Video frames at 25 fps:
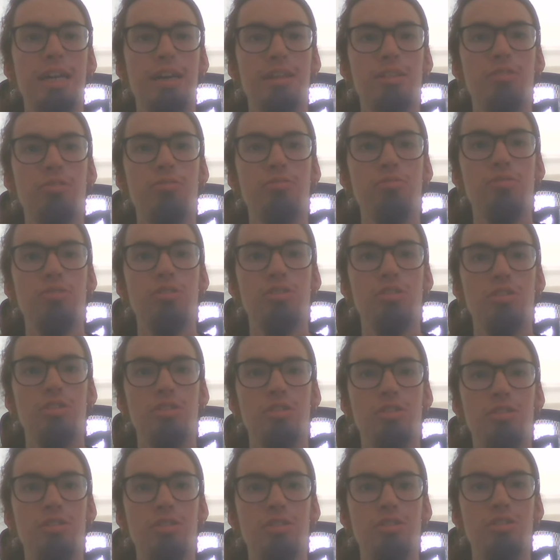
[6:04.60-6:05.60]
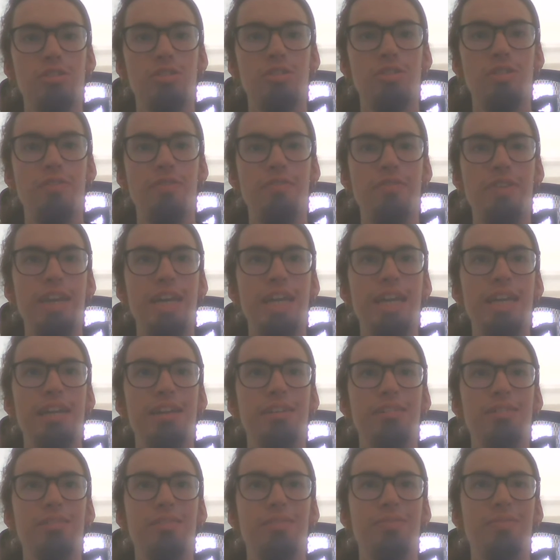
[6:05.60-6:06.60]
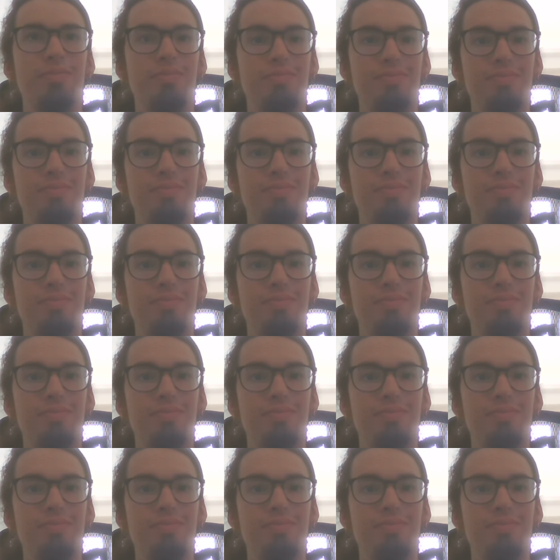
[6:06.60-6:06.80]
Alors donc, je vais euh,